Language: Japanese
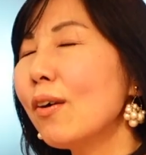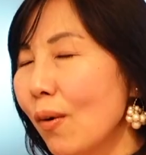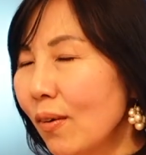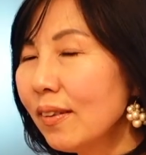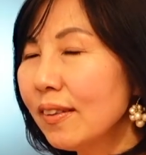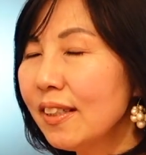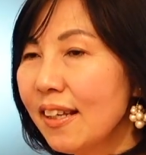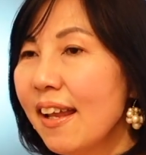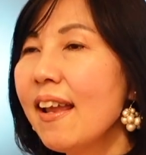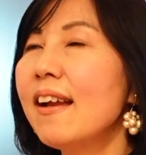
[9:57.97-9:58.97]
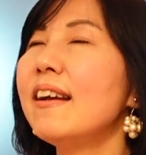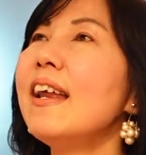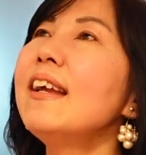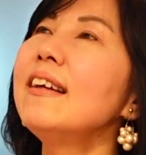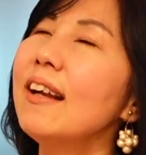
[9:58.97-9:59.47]
婚にね
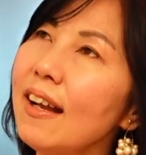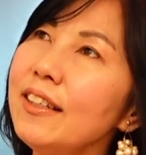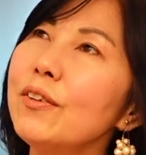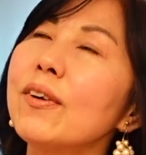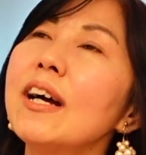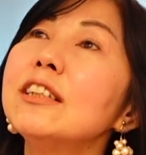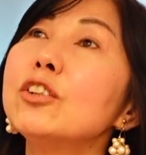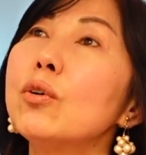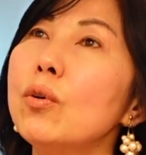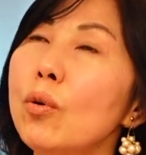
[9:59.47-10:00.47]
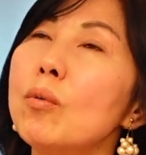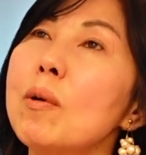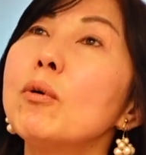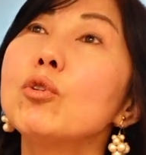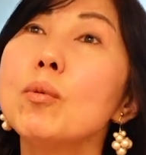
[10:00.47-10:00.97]
恋愛の感情を、ま
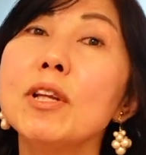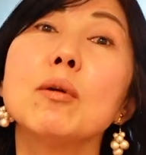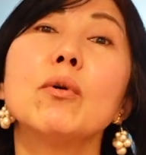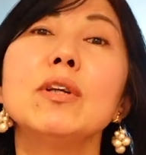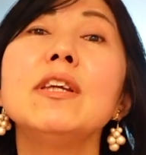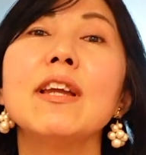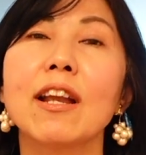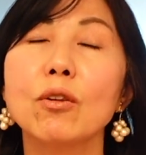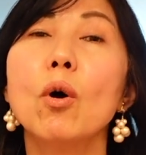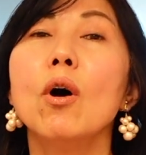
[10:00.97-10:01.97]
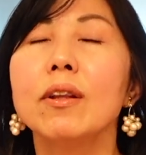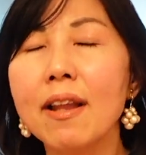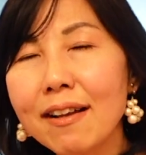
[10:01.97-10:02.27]
あ、求めてもいいんやけどな